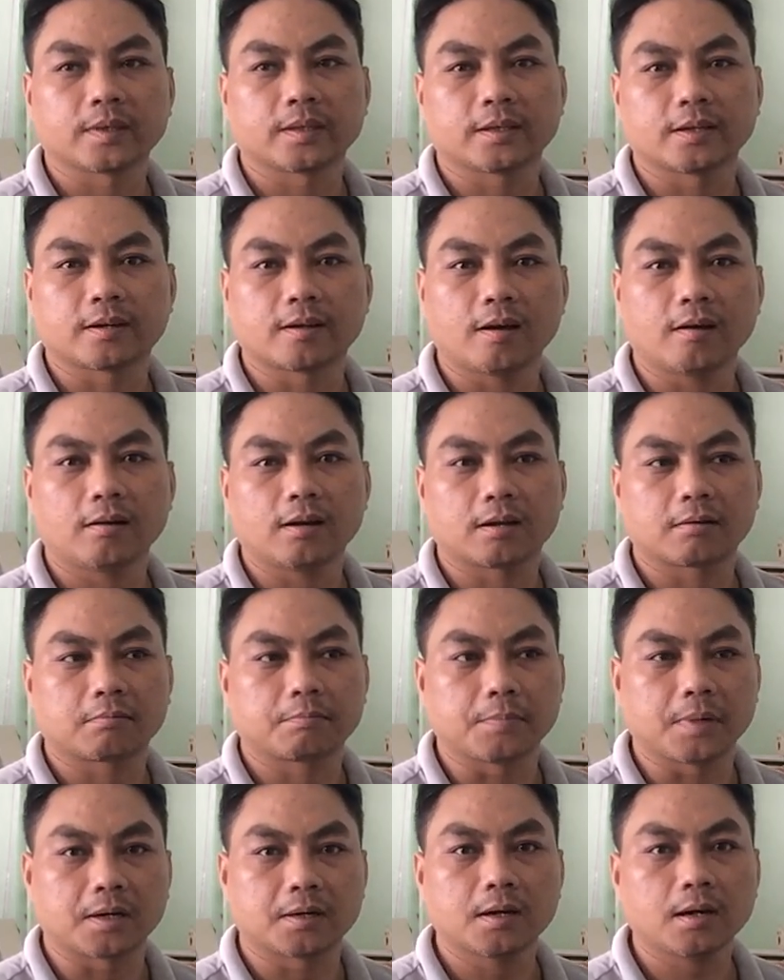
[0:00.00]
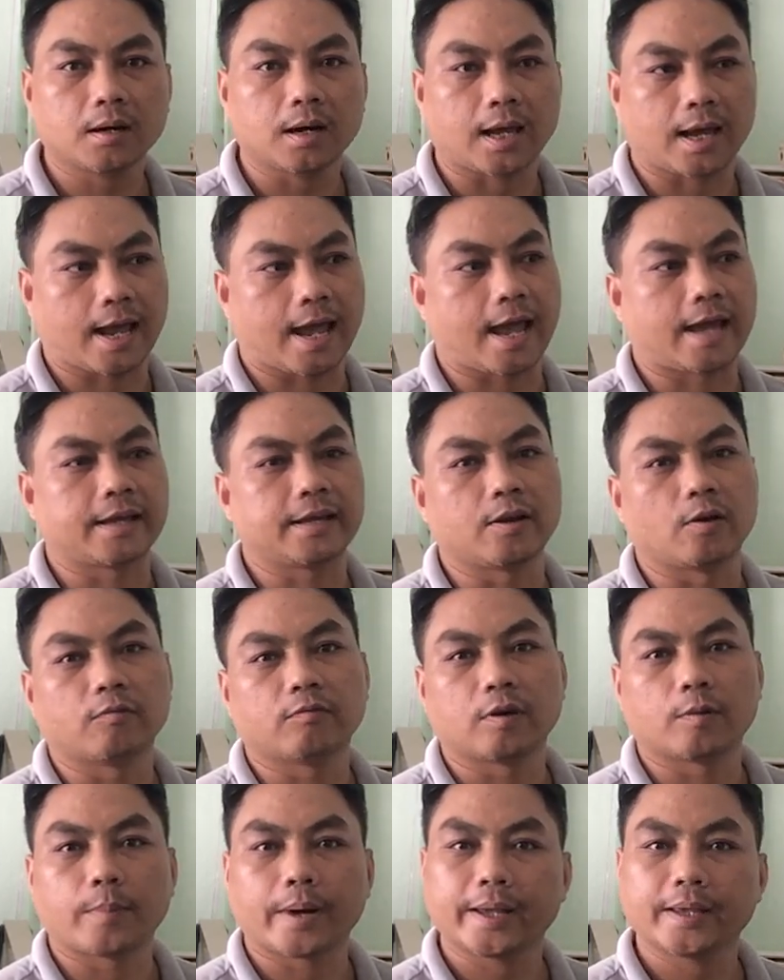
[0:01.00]
do đó là mình rất là ngại đụng
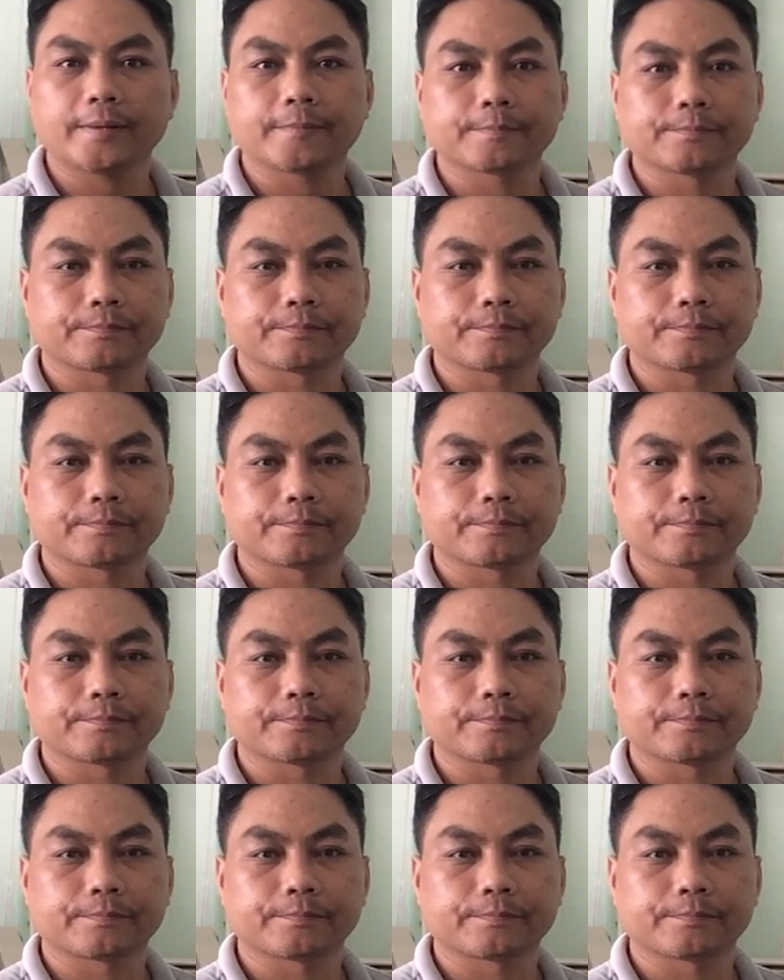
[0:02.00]
vào máy.